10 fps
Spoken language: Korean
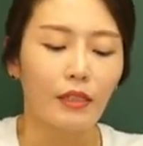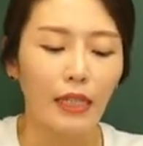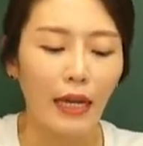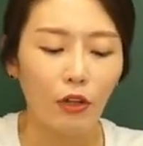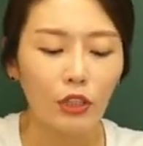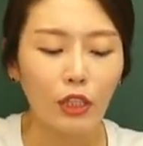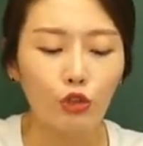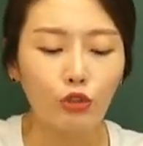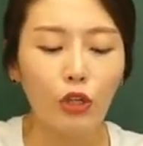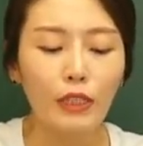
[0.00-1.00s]
자, 역시
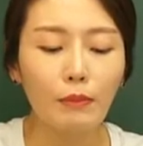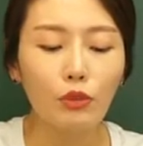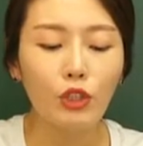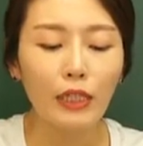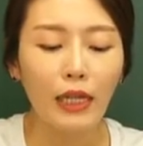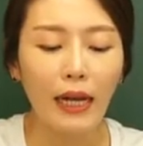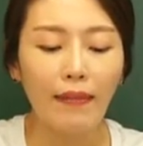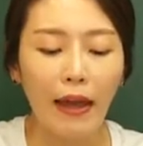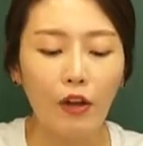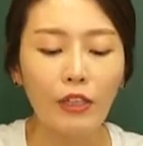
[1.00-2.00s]
주어진 문자가
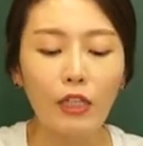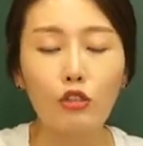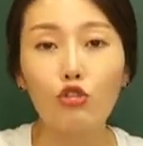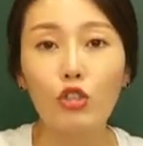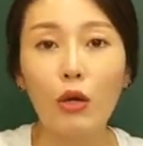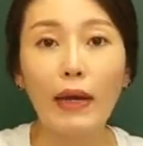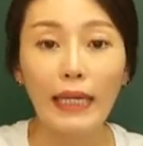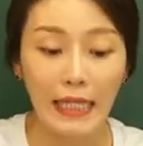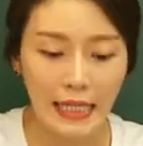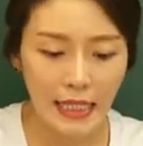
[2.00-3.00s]
나열되어 있는 숫자와
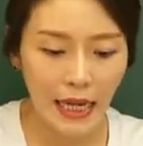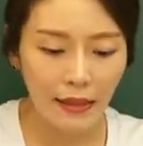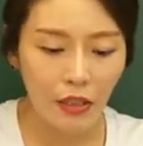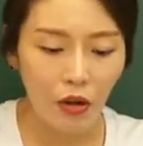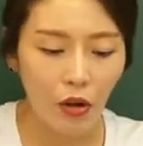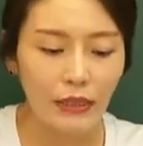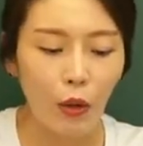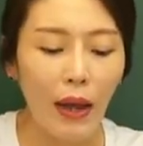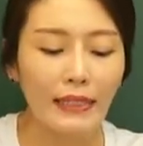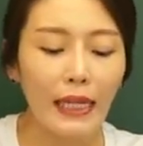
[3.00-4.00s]
일치하는 거. 자,
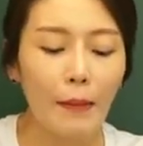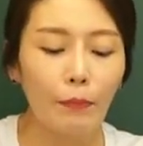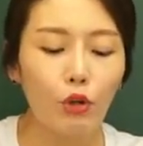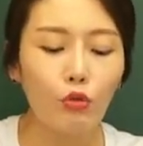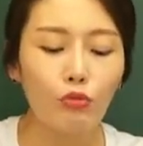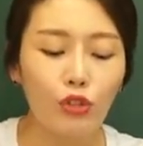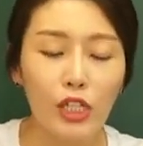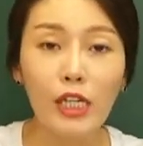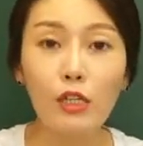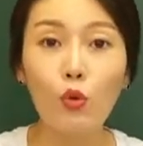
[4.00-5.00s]
화살표
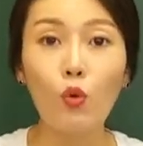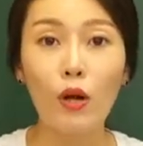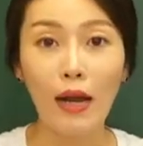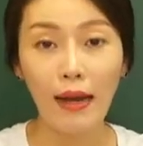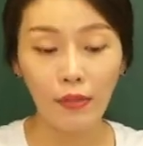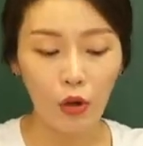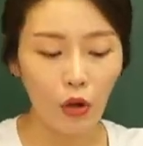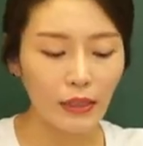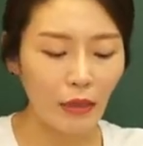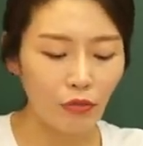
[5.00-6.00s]
위로 올라간
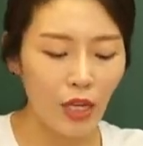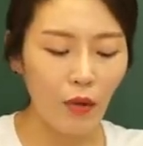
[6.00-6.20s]
거. 자, 위에